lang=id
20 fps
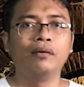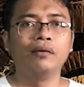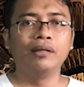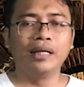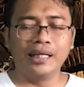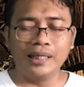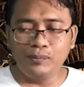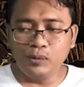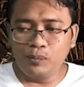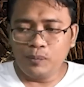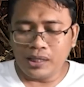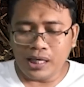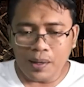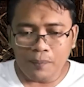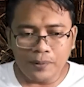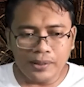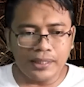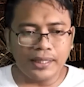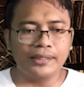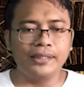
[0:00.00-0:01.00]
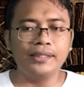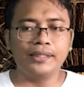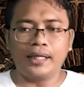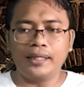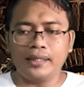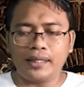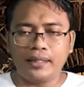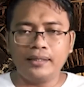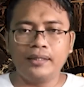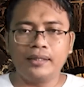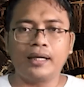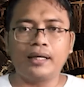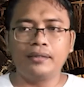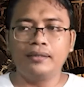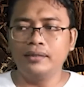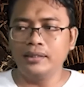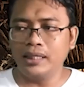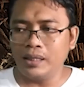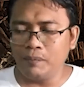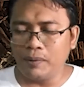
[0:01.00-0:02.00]
Dan Ibu Mega menyaksikan
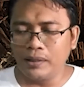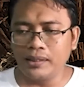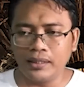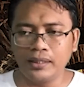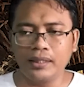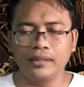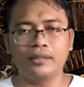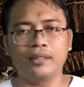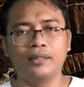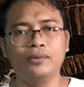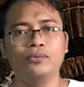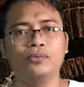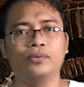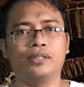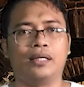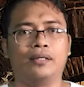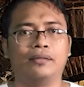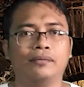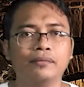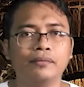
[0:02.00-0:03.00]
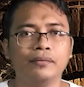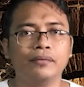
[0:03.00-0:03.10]
kader-kadernya banyak yang terluka.